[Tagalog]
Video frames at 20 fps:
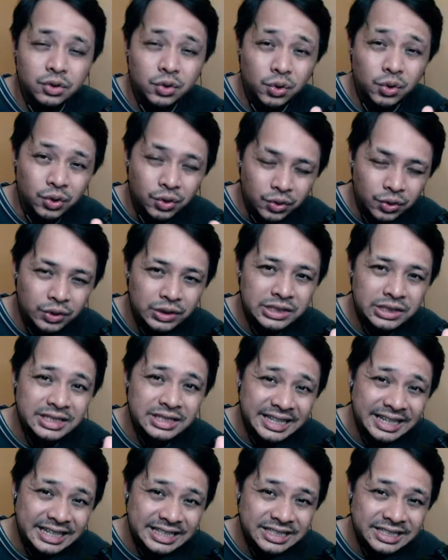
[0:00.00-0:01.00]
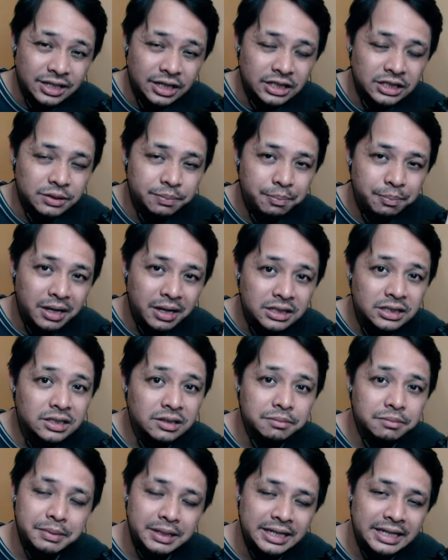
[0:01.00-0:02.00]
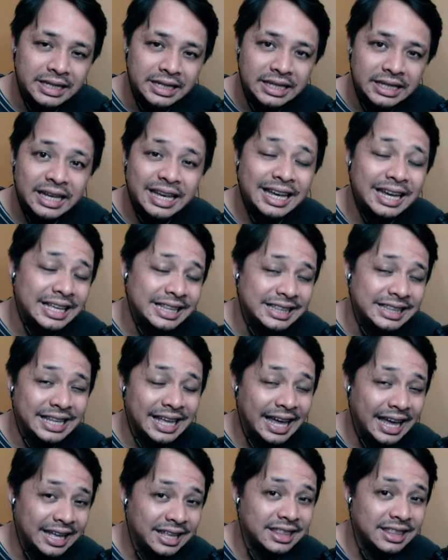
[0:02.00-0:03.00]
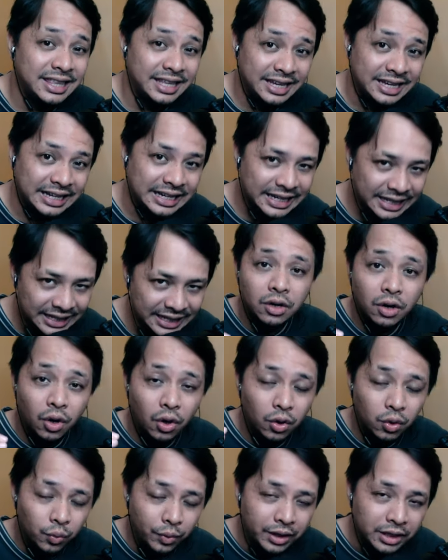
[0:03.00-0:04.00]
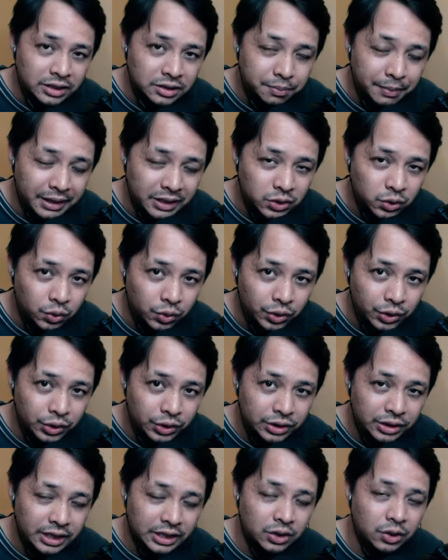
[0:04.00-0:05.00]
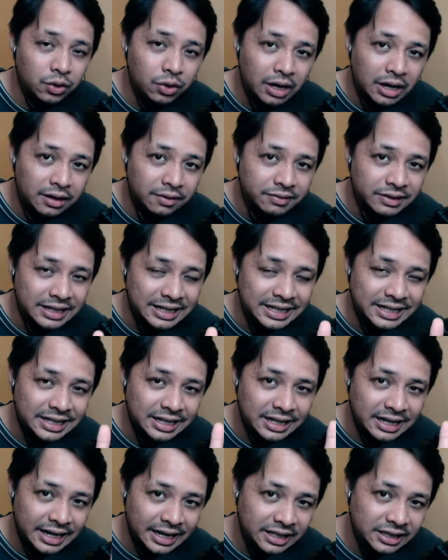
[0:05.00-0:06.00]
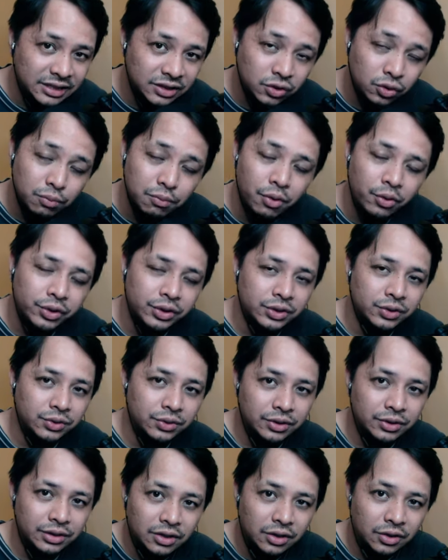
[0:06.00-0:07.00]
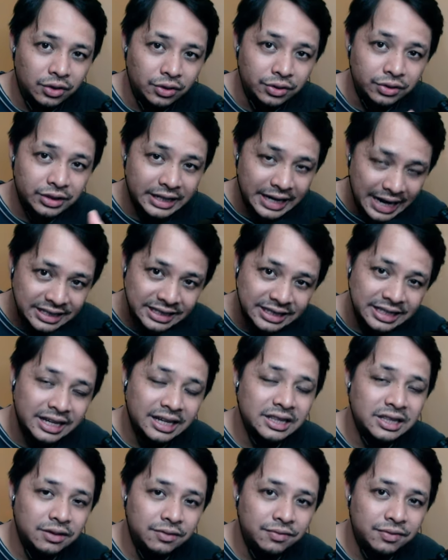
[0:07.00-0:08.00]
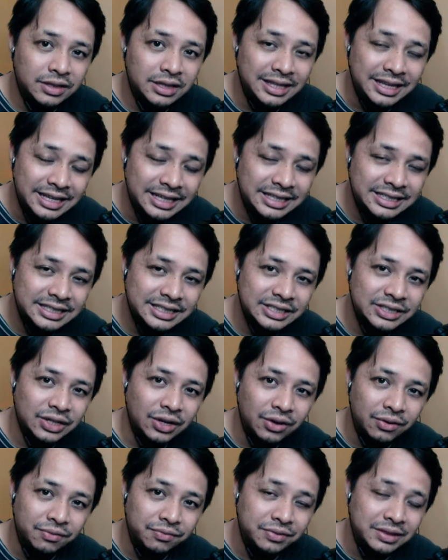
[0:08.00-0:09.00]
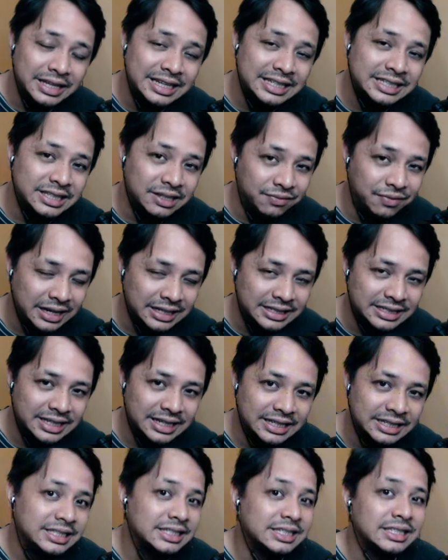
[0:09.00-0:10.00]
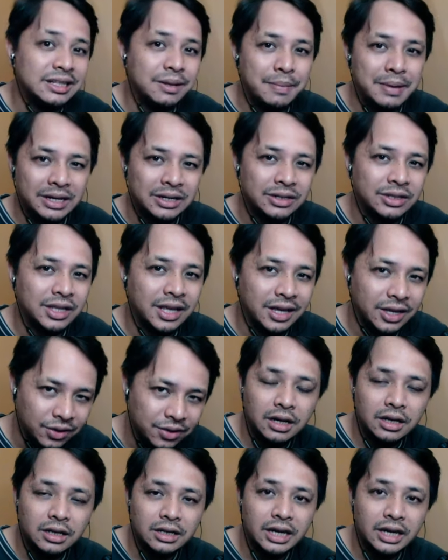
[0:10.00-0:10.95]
to use this responsibly and ethically. Always make sure that you have the legal right to monitor or track the activities of these devices na meron kayo.